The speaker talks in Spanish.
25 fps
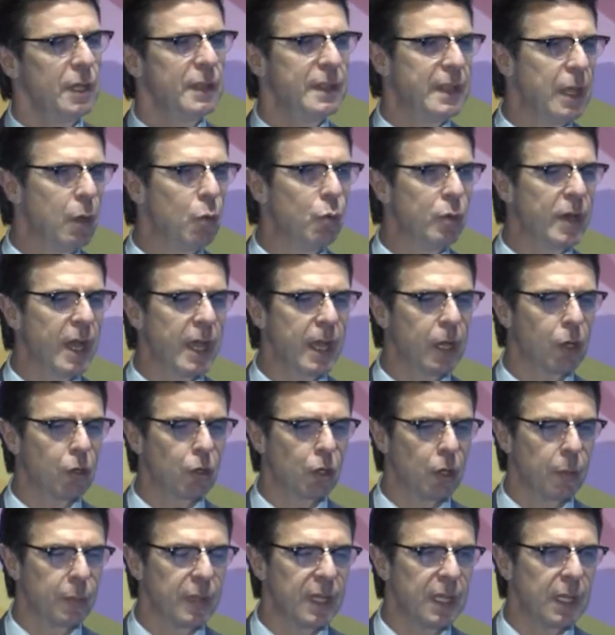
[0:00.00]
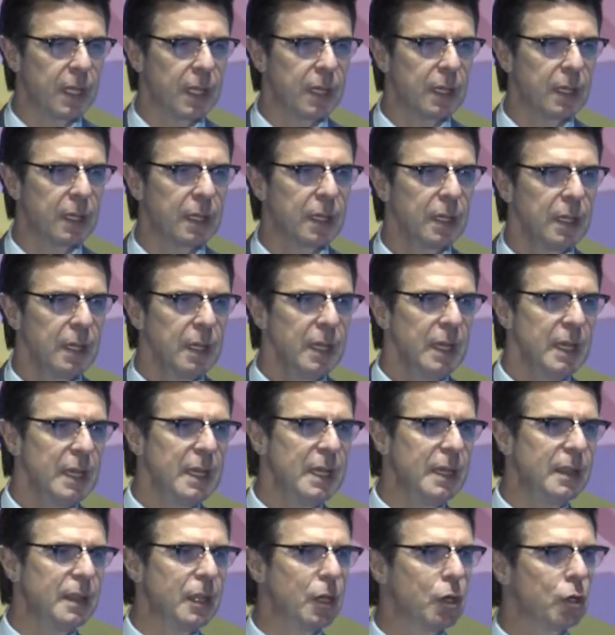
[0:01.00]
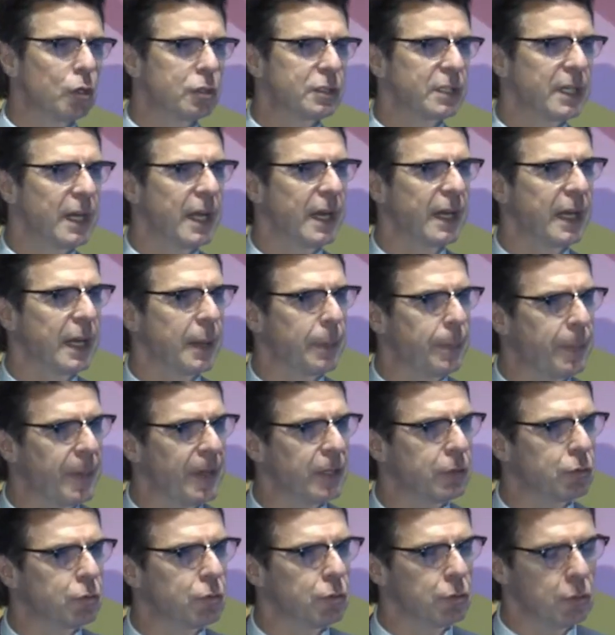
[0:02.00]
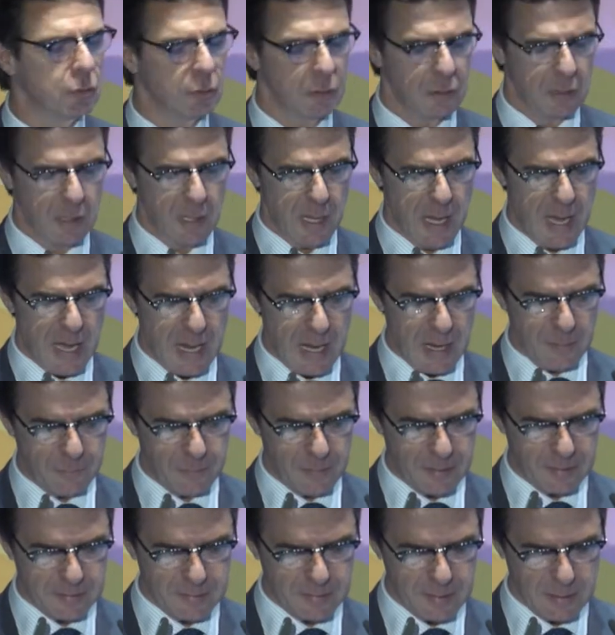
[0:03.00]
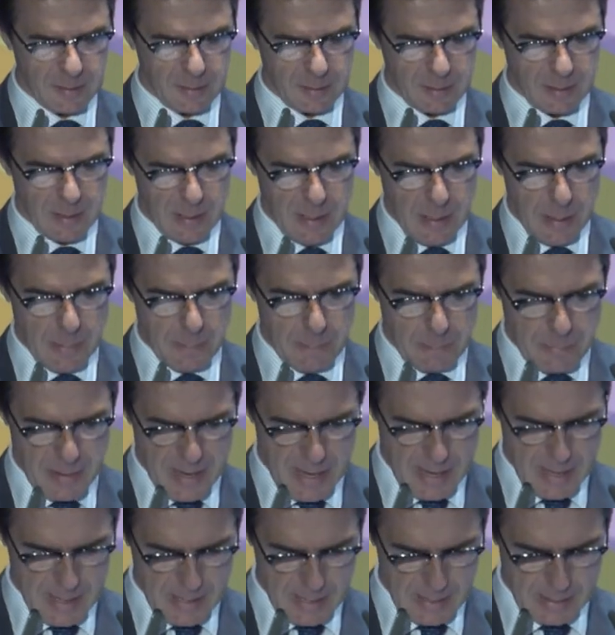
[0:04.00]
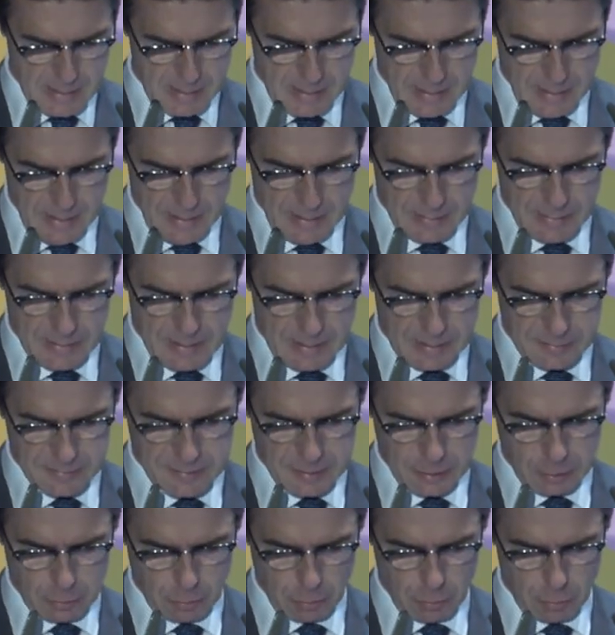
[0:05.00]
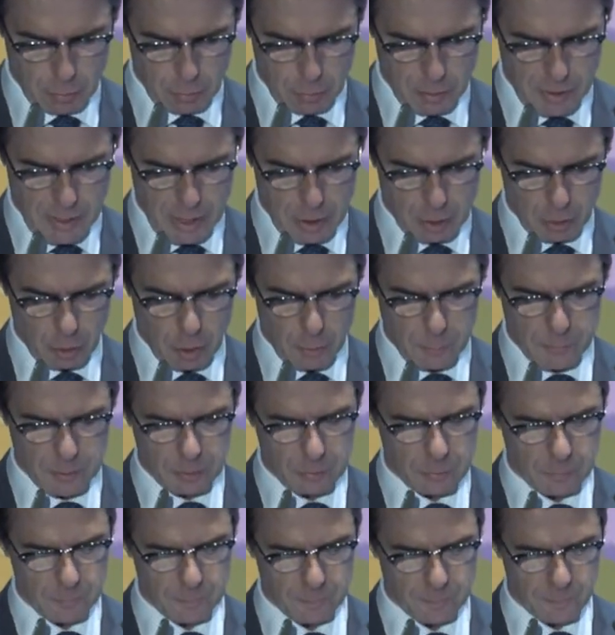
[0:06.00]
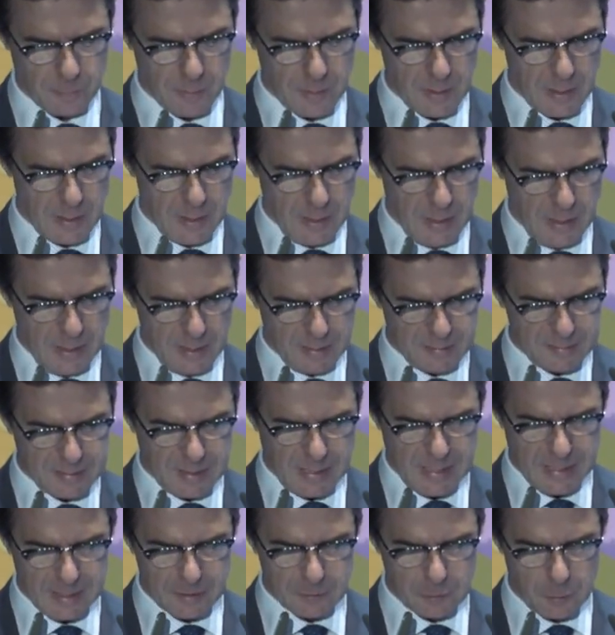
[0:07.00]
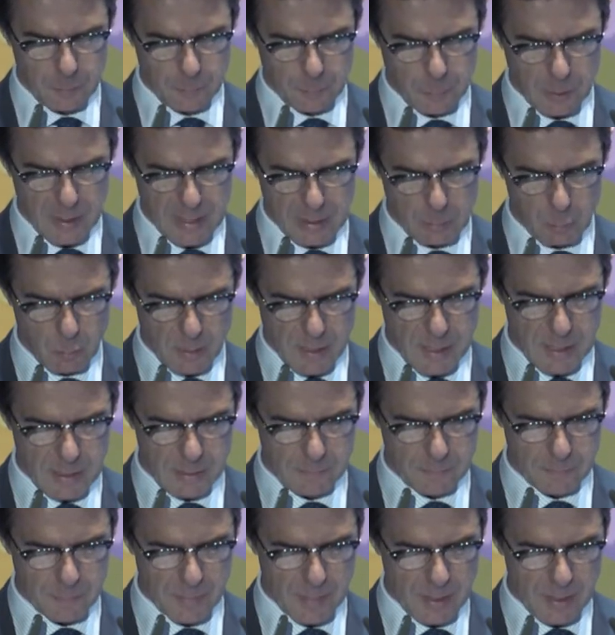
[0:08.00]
de unas economías y de otras respecto a las fases bajas del ciclo económico. Esa es la razón por la cual,